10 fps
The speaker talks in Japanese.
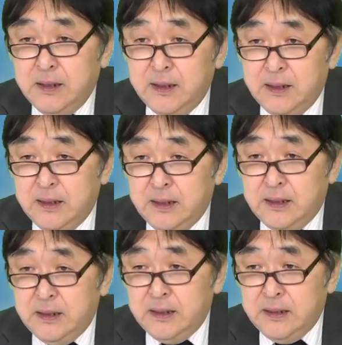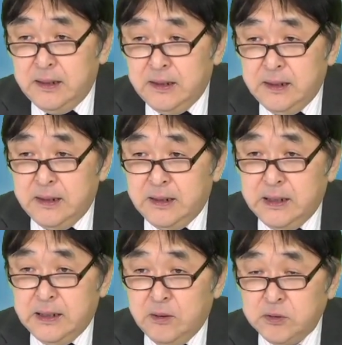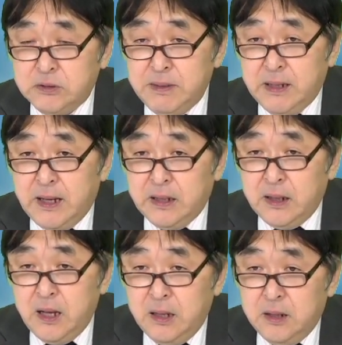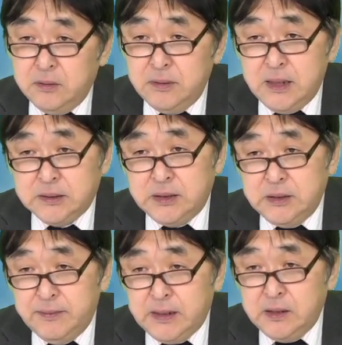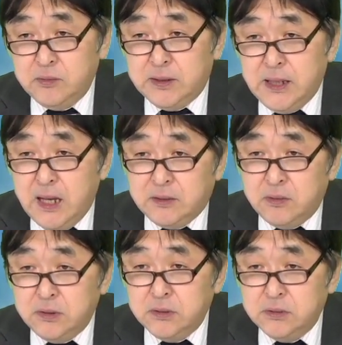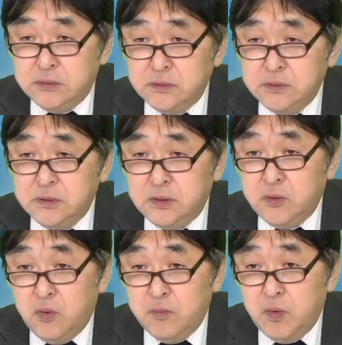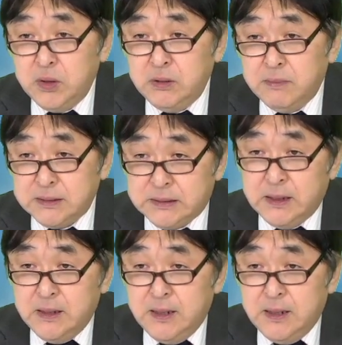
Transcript: えー、おしめ買いが増えやすいんではないのかなというふうに思います。